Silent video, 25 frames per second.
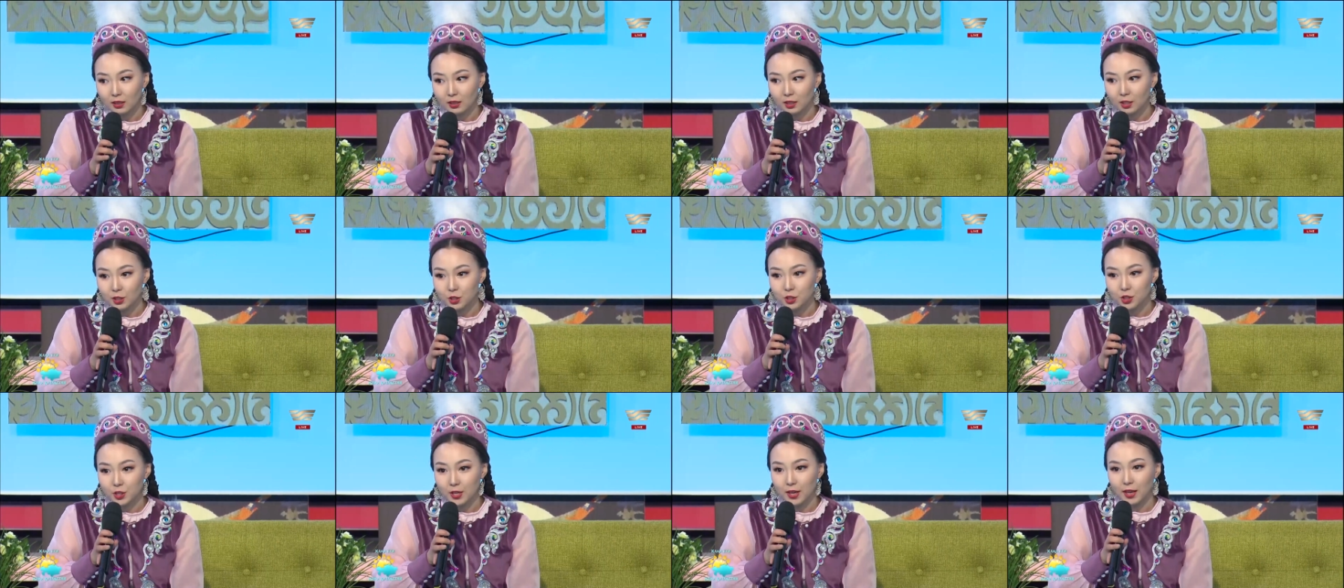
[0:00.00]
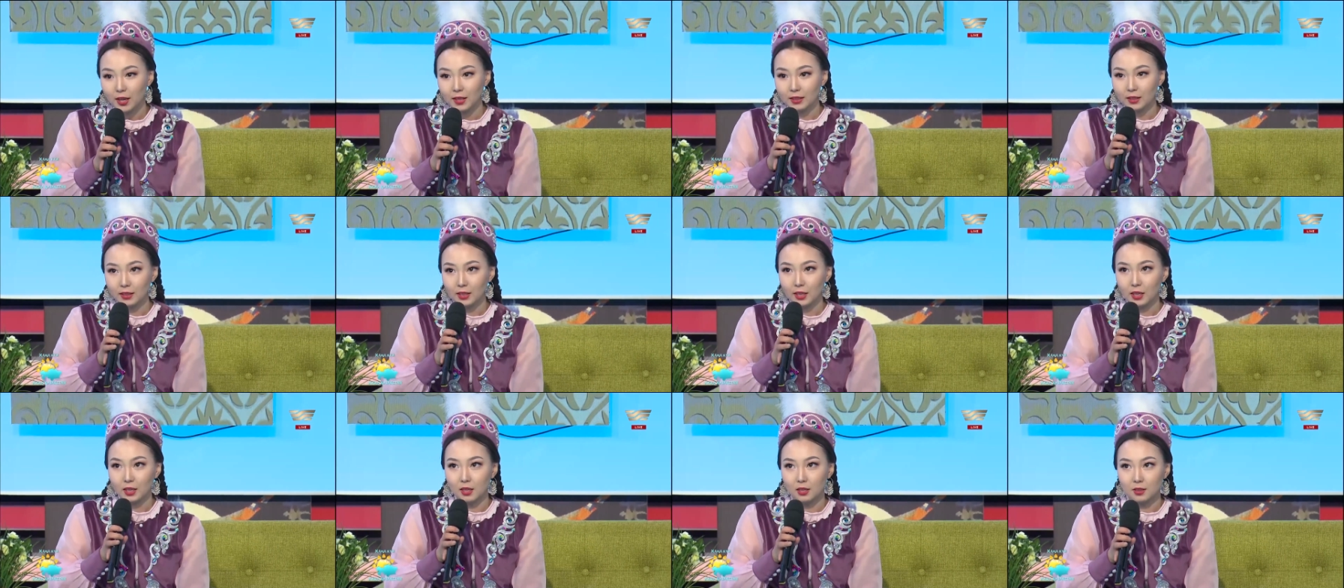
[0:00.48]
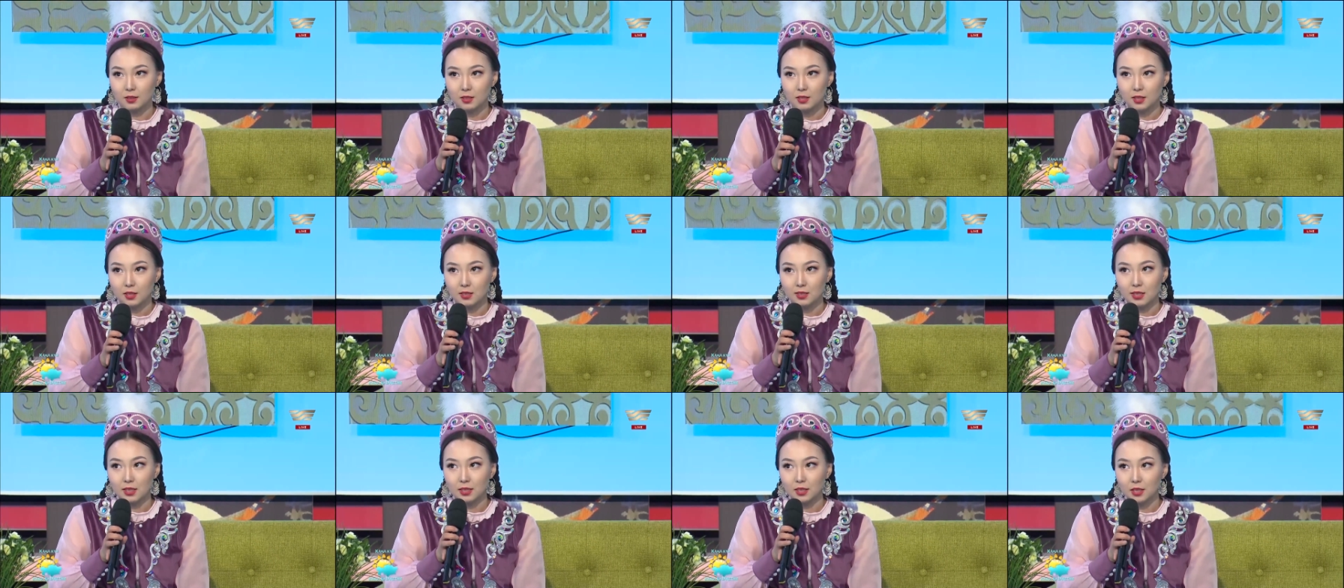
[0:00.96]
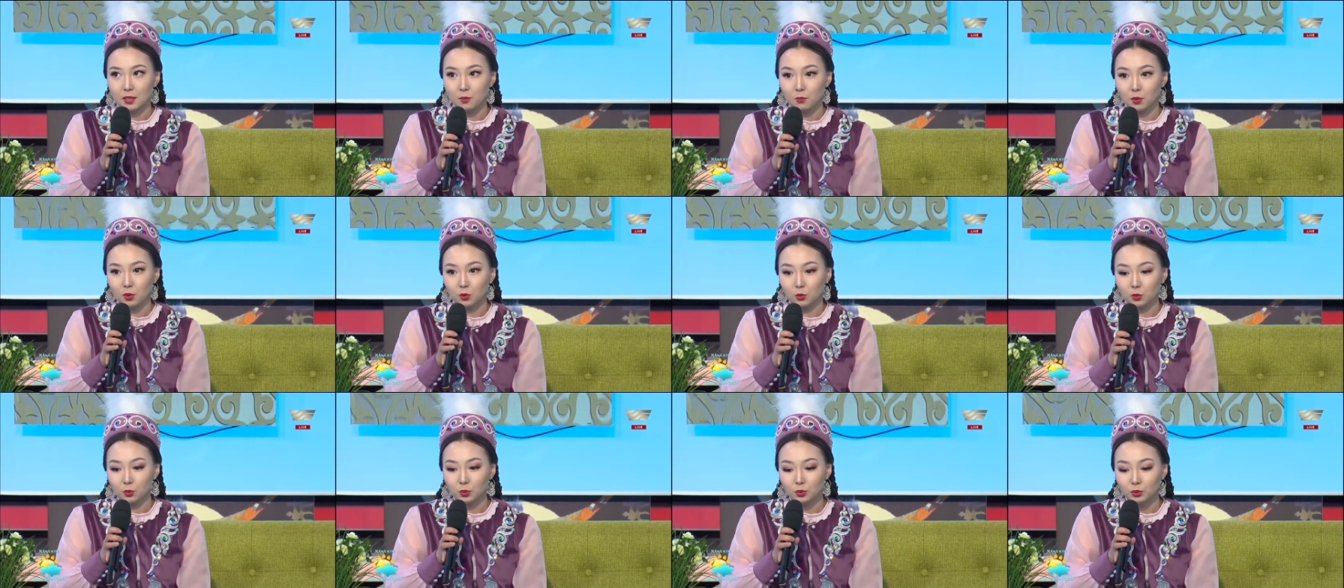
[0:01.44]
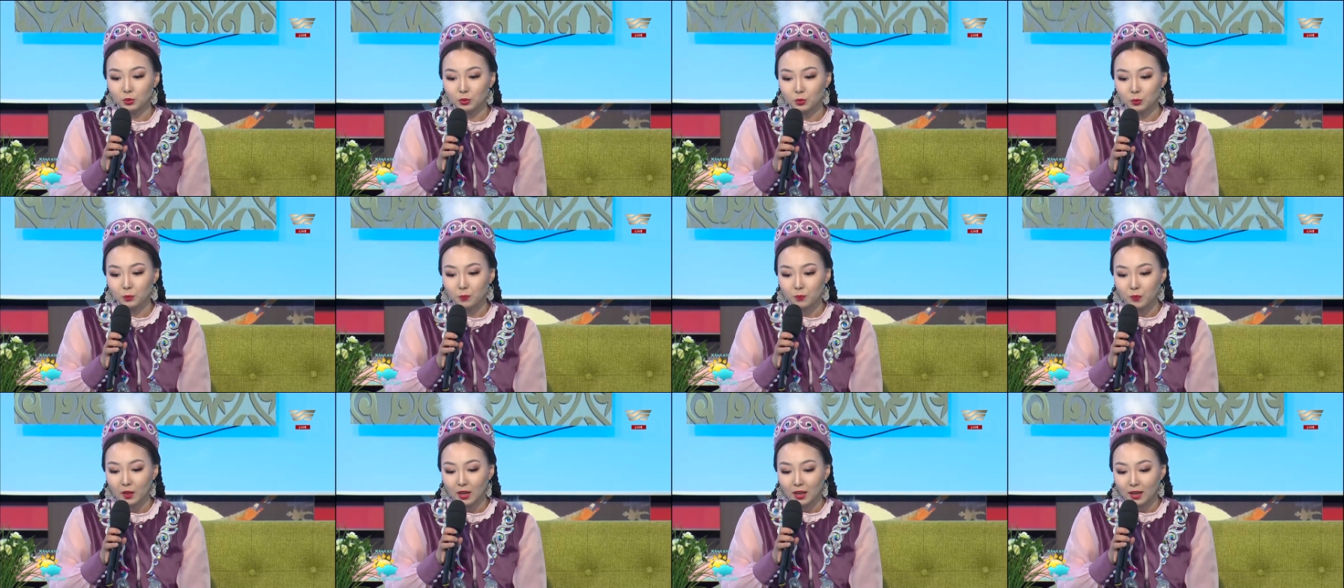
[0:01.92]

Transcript: отличает, я сказать не могу, но